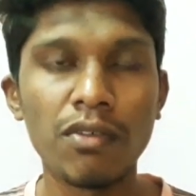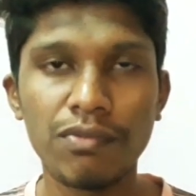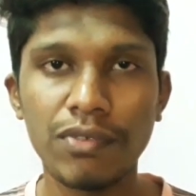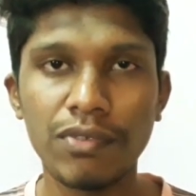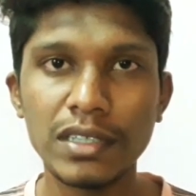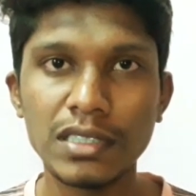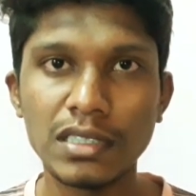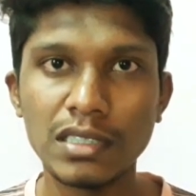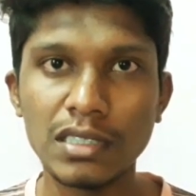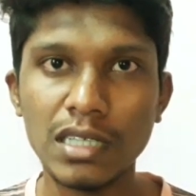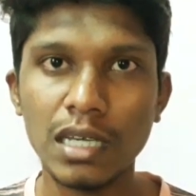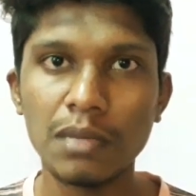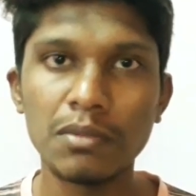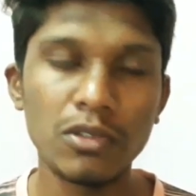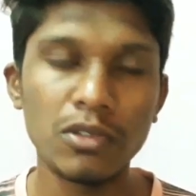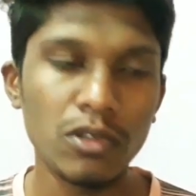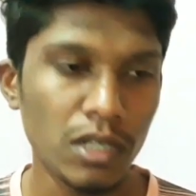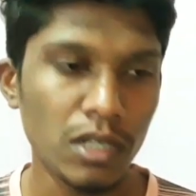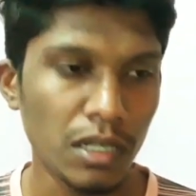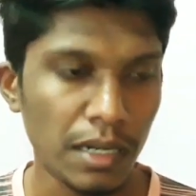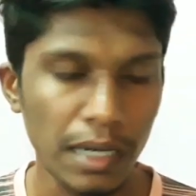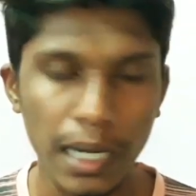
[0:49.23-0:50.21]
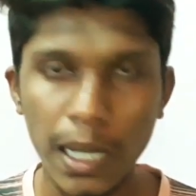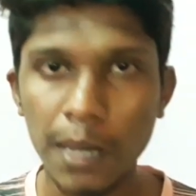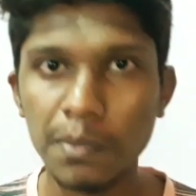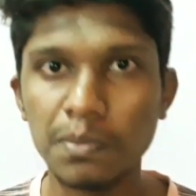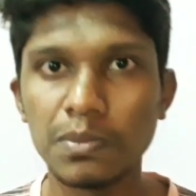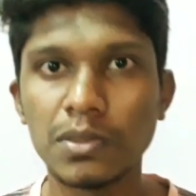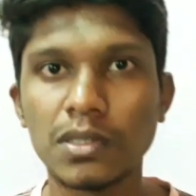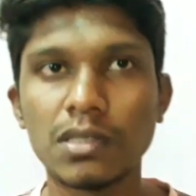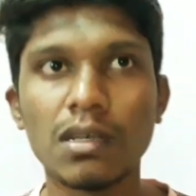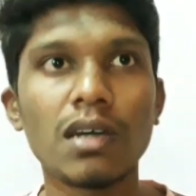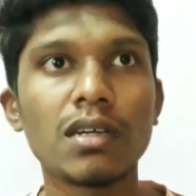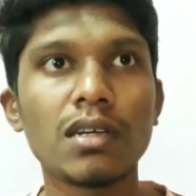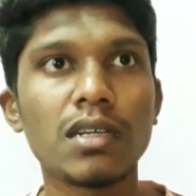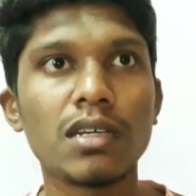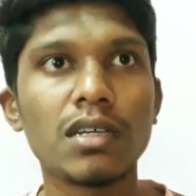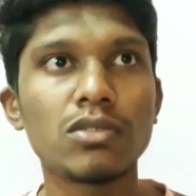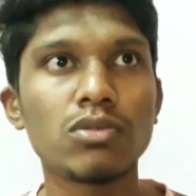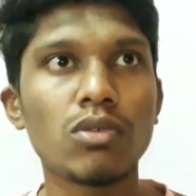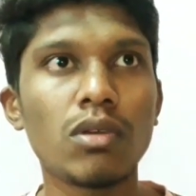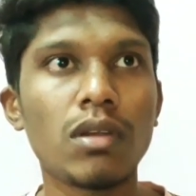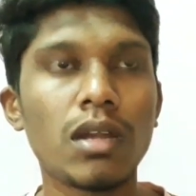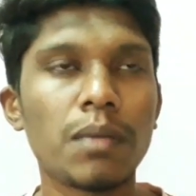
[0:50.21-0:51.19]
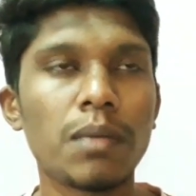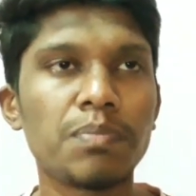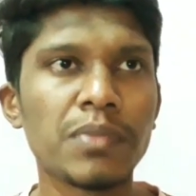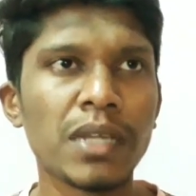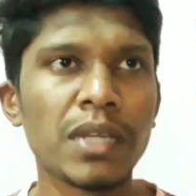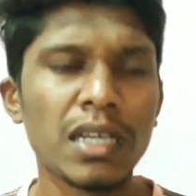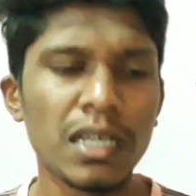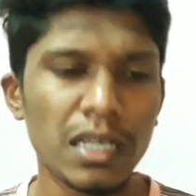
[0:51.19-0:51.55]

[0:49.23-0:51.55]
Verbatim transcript: ஃபஸ்ட் டைம் ஒரு ரேப் சாங்னே சொல்லலாம்